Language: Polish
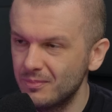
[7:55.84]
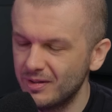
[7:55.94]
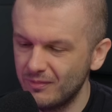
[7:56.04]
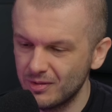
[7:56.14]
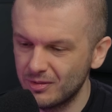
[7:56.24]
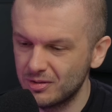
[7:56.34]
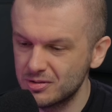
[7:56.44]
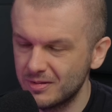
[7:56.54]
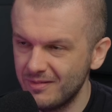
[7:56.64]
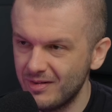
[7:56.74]
obserwując
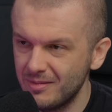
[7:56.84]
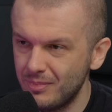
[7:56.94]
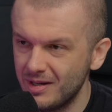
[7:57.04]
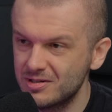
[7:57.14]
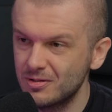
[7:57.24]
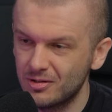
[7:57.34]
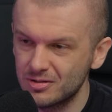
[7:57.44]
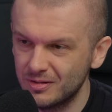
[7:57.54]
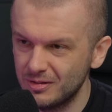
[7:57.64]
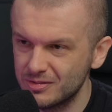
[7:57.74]
określone fanpage,
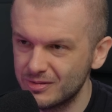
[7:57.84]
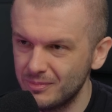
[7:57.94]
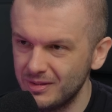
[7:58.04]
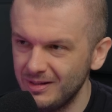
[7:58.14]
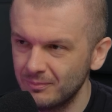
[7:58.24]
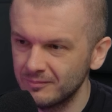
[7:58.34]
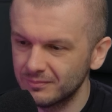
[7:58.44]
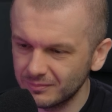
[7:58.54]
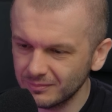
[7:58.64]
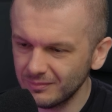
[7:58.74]
określone osoby,
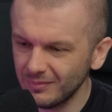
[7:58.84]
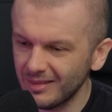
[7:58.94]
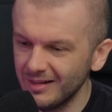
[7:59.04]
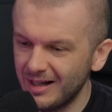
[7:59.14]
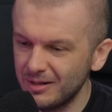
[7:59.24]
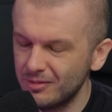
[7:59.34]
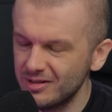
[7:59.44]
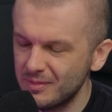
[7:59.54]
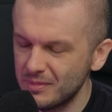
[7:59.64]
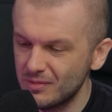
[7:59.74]

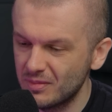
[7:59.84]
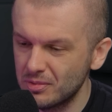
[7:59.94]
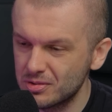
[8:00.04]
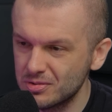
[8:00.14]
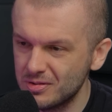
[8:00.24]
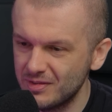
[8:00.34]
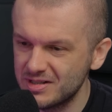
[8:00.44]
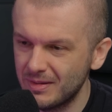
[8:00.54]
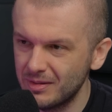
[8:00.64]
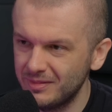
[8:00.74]
algorytmy mediów społecznościowych
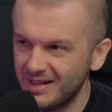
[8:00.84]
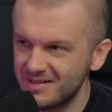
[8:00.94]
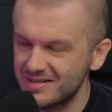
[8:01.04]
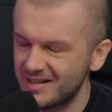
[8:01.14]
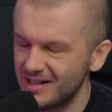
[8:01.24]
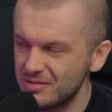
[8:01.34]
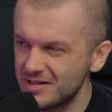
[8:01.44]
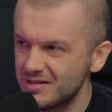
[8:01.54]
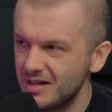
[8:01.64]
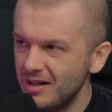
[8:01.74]
działają tak, że starają się
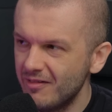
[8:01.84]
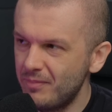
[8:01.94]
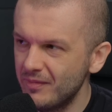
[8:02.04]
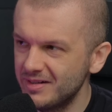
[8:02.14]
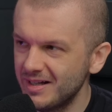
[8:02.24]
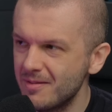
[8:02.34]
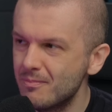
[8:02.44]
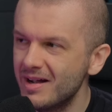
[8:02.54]
nas w pewnej takiej